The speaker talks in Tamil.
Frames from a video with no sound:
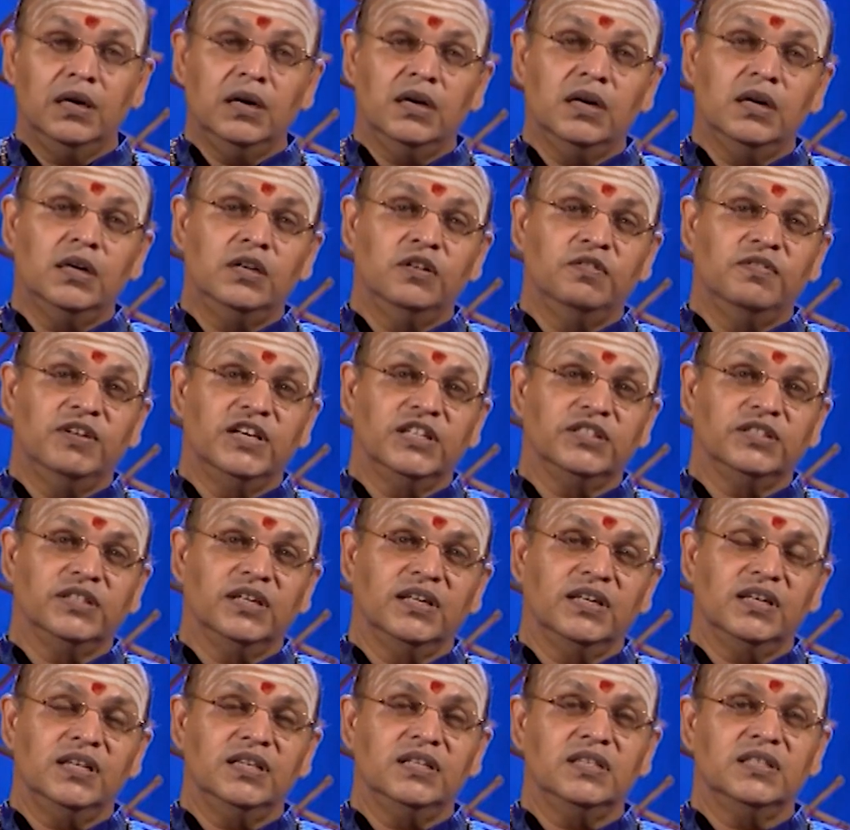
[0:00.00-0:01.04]
ஏழு
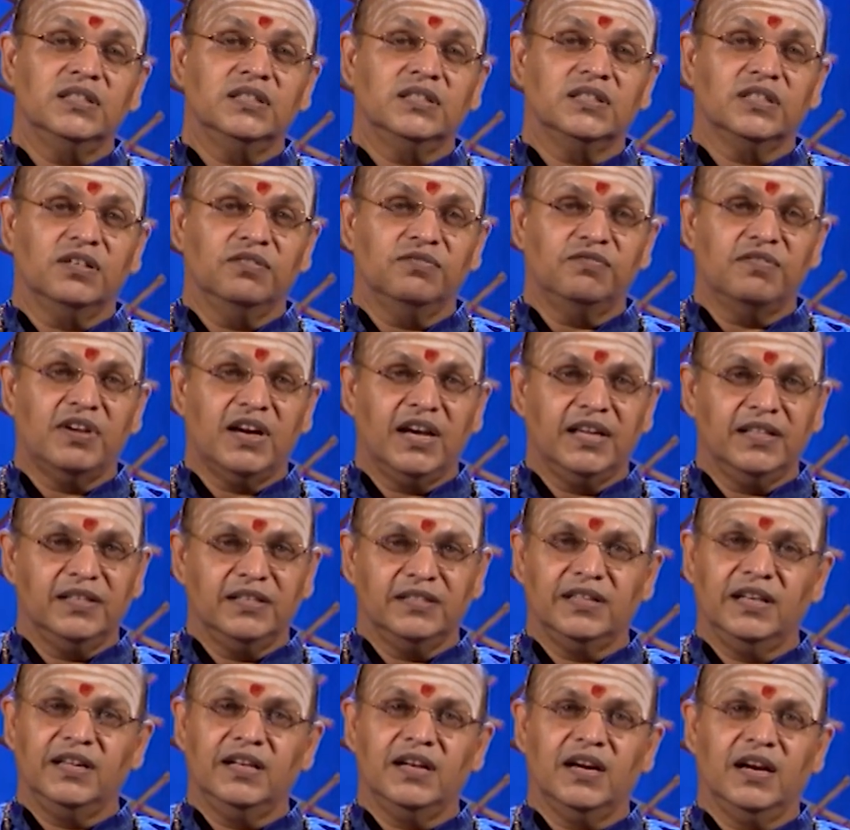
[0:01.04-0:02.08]
வருஷங்களுக்கு செவ்வாய்
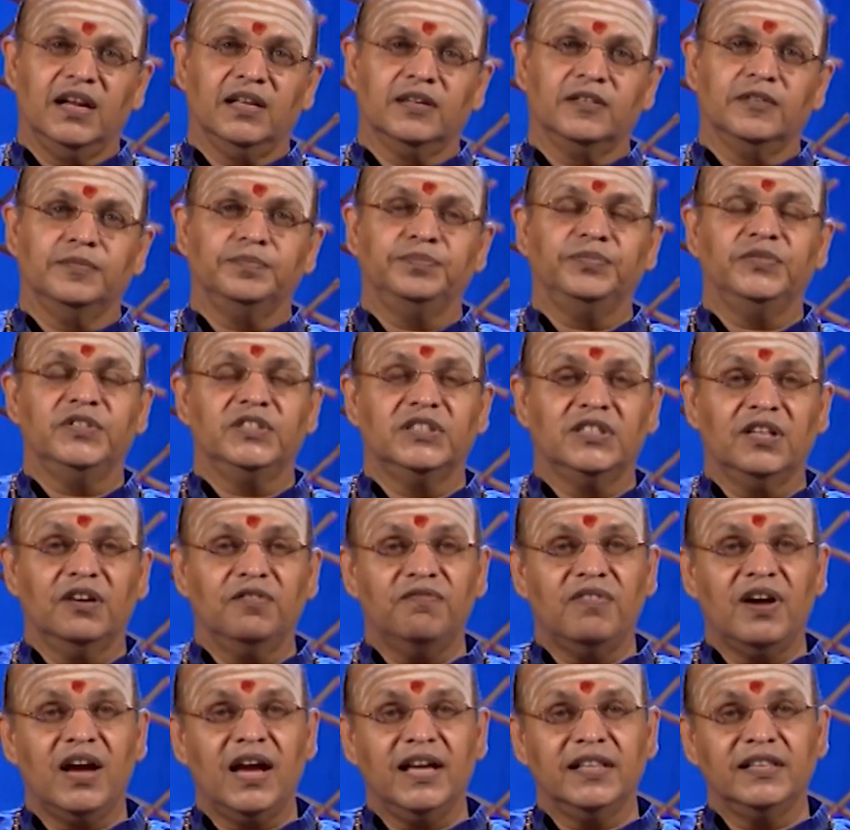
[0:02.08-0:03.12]
திசை நடக்கும்
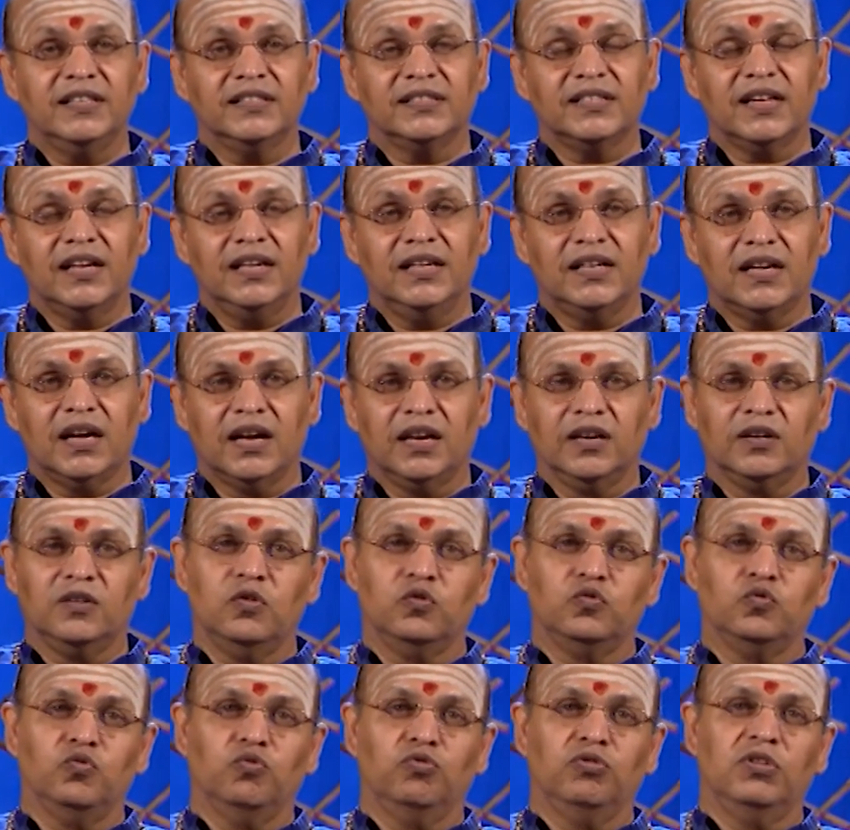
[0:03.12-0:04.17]
செவ்வாய் திசை
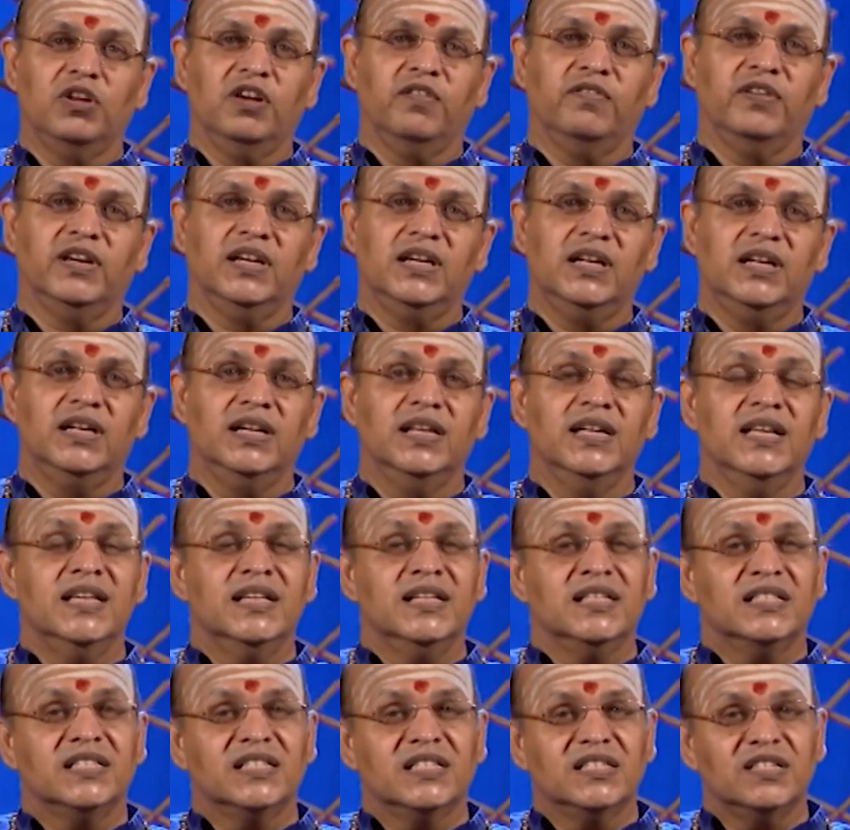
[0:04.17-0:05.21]
நடக்கக்கூடியவர்கள்
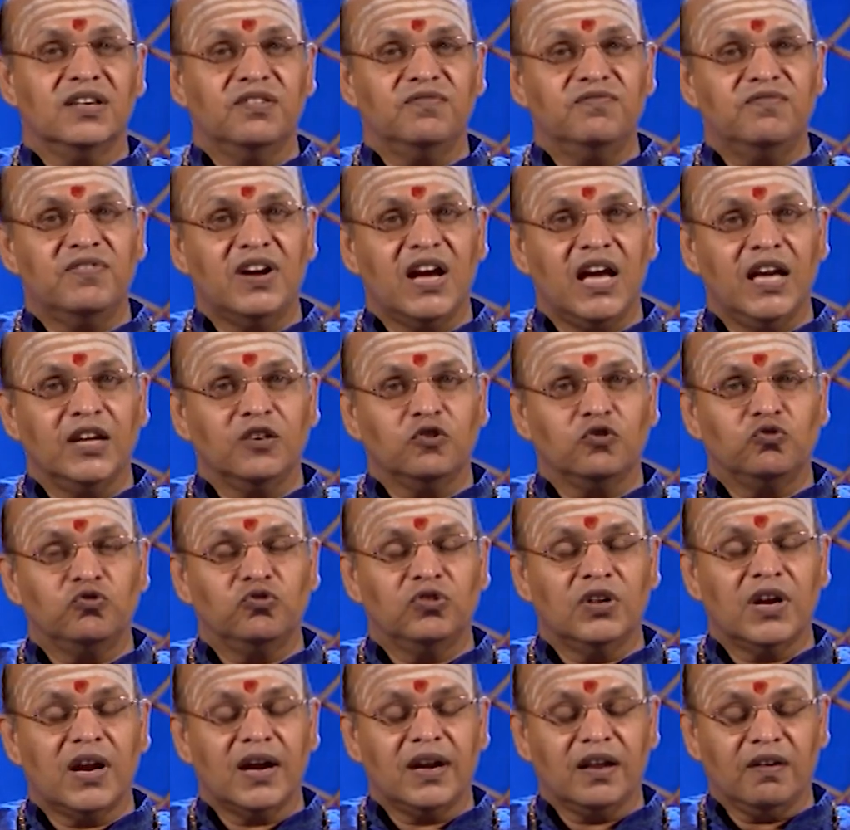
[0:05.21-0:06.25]

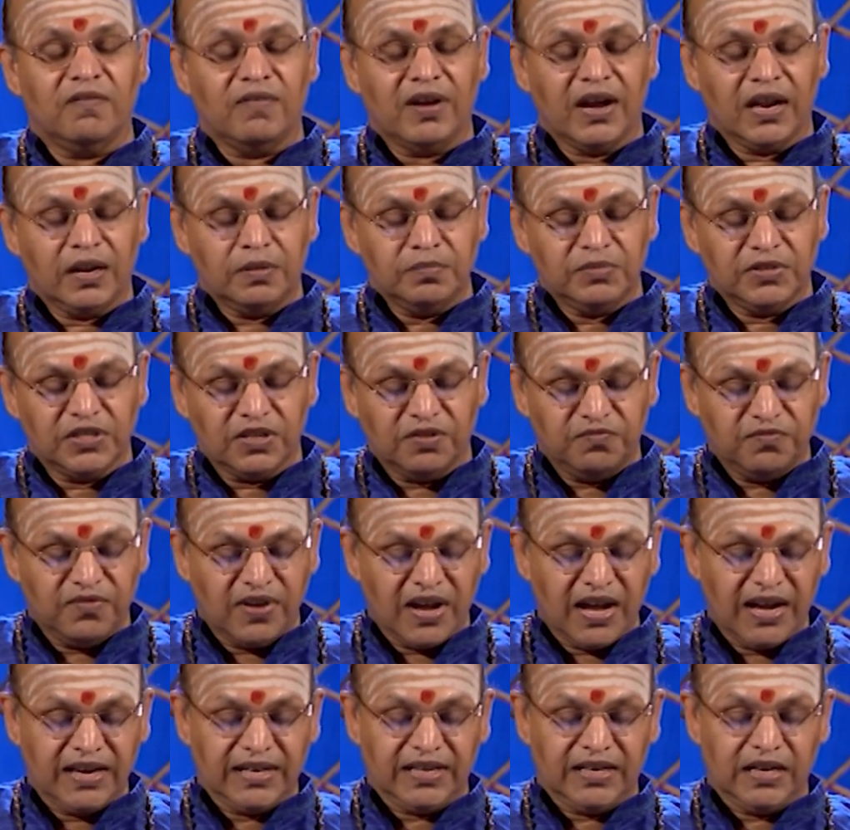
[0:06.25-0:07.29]
செவ்வாய்க்குண்டான வாரம்
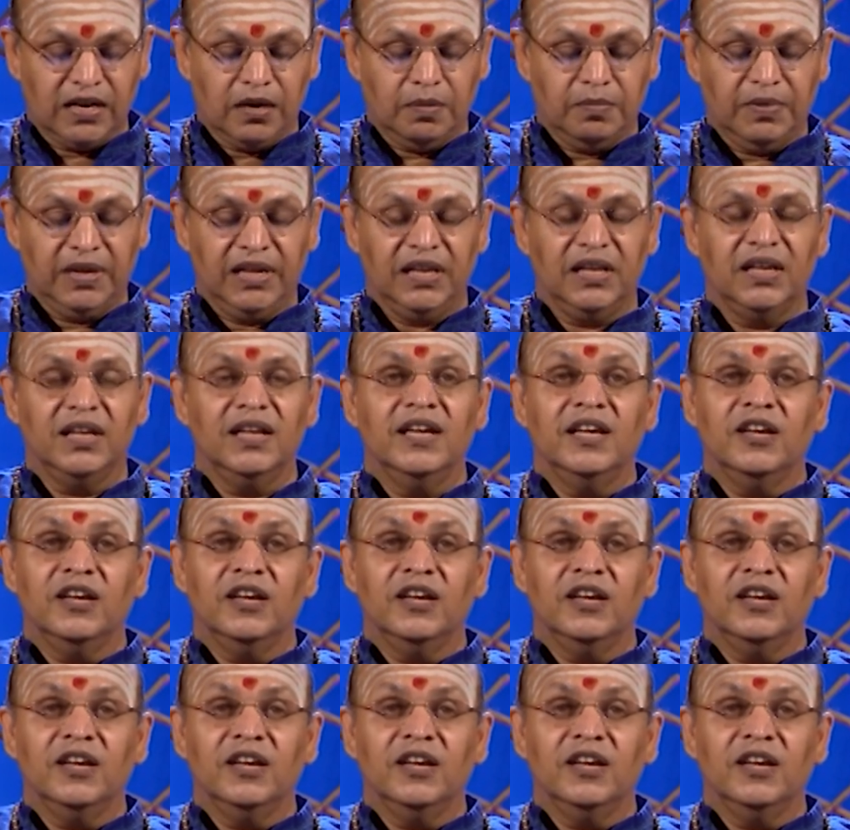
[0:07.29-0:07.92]
செவ்வாய்க்கிழமை